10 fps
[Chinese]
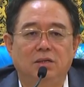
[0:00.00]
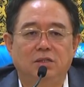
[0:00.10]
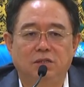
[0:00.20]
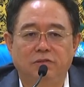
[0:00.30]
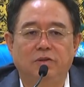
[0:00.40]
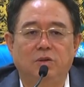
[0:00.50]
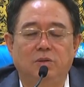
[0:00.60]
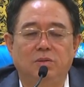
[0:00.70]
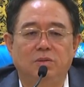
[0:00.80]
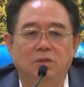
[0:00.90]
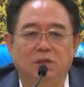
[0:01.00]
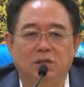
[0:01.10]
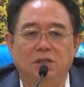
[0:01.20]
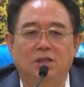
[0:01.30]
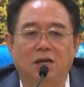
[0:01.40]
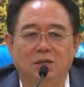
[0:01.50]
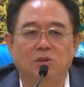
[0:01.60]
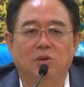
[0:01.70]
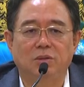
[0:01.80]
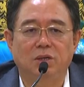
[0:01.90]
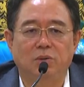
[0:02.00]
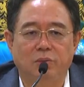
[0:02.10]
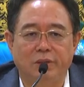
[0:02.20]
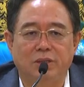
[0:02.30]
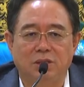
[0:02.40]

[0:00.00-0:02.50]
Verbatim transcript: 是否可以等同于鬼